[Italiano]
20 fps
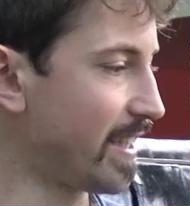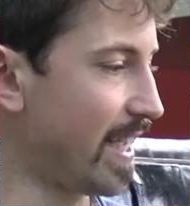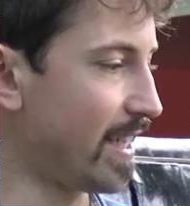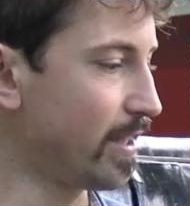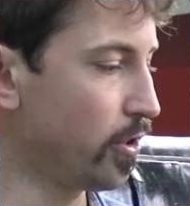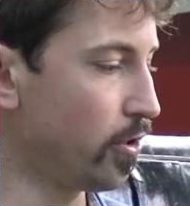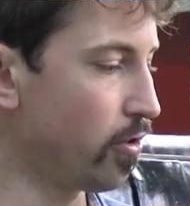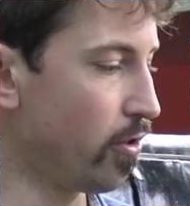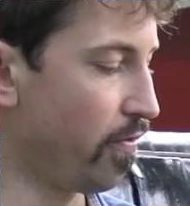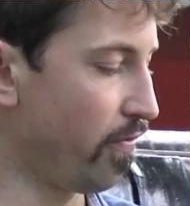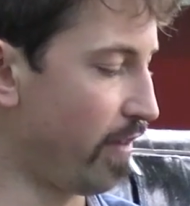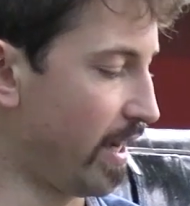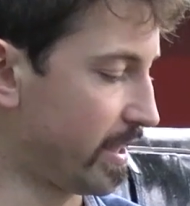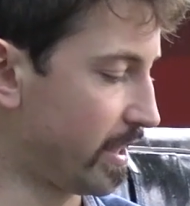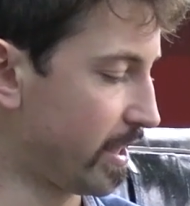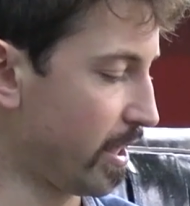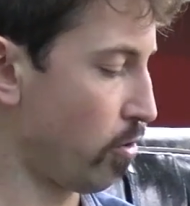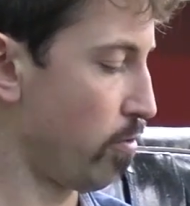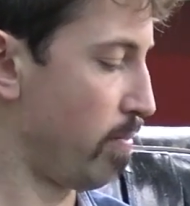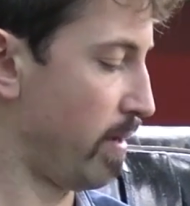estetico
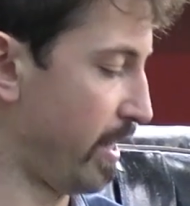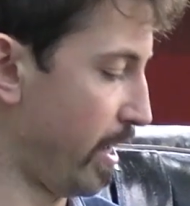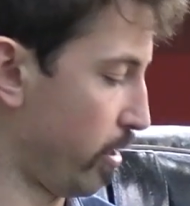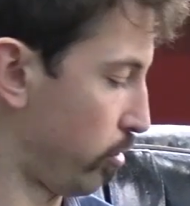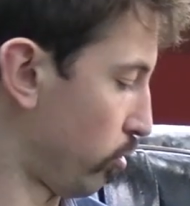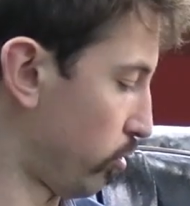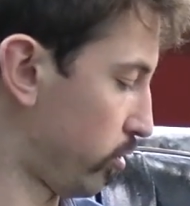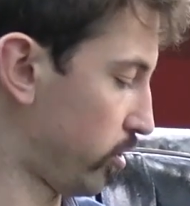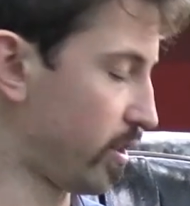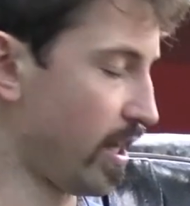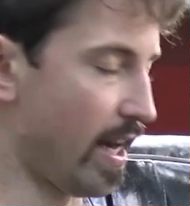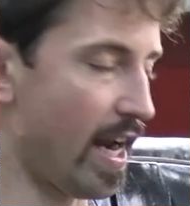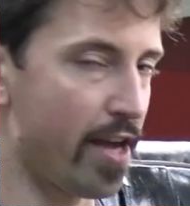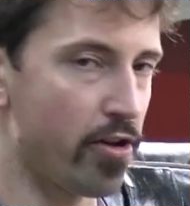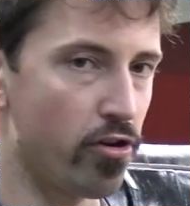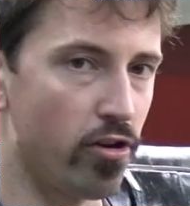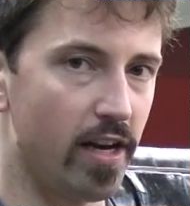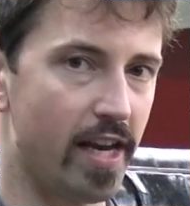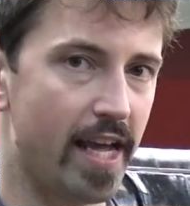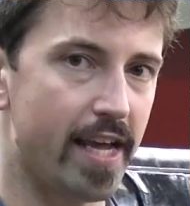invece, come detto,
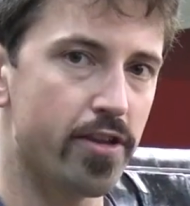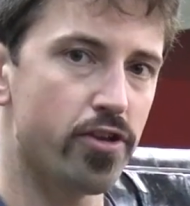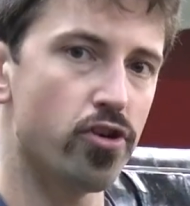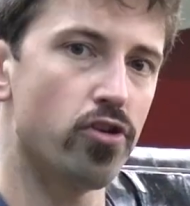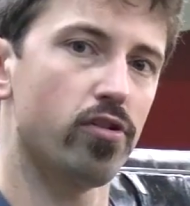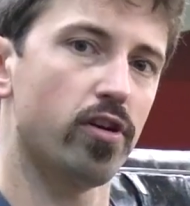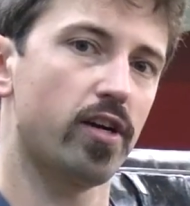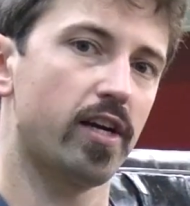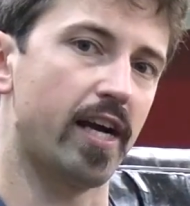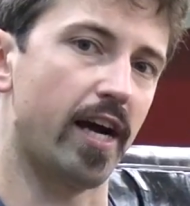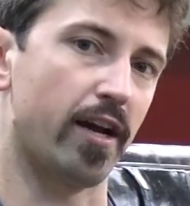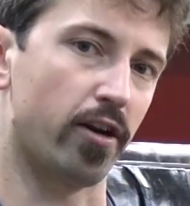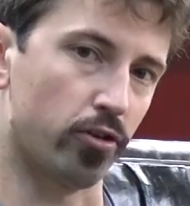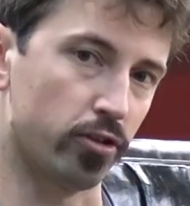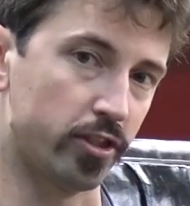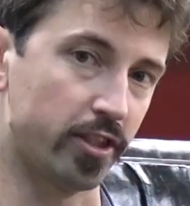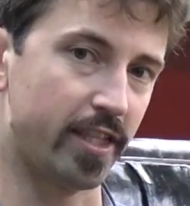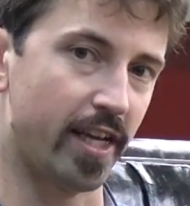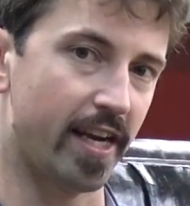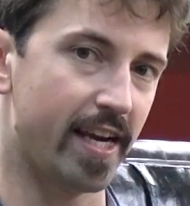telaio in legno,
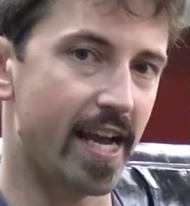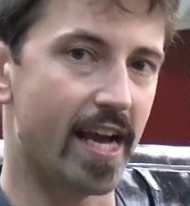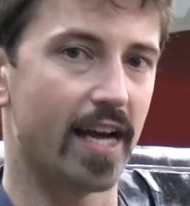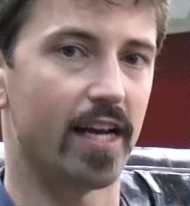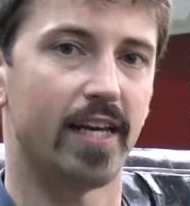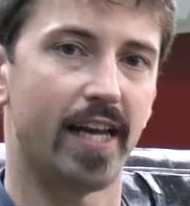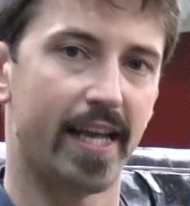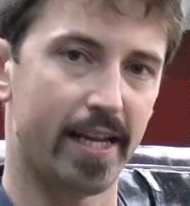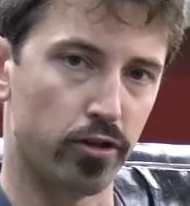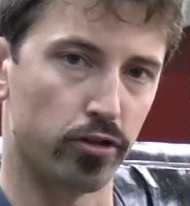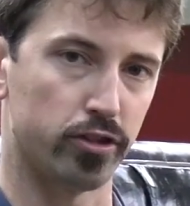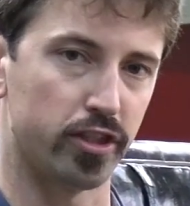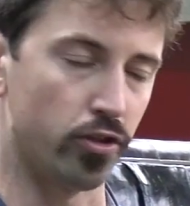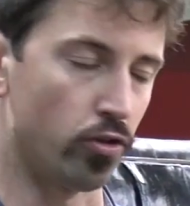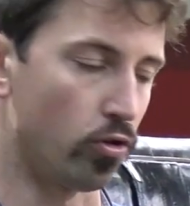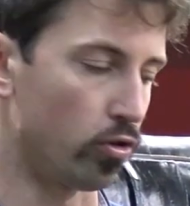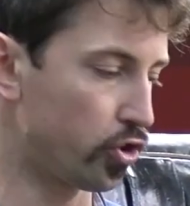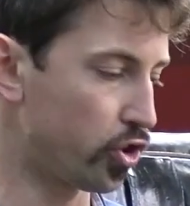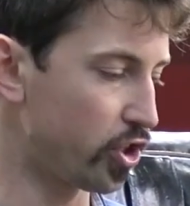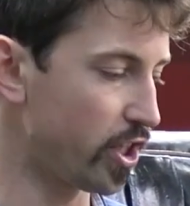carrozzeria legno di
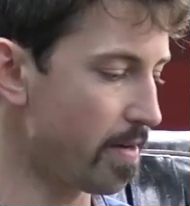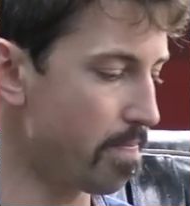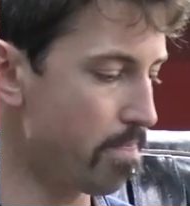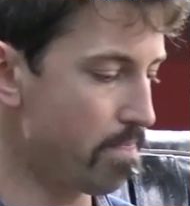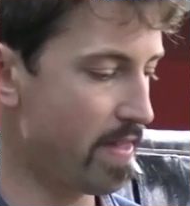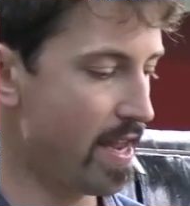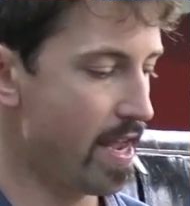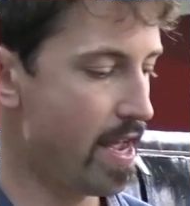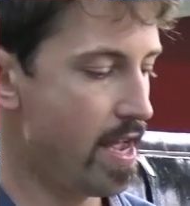noce,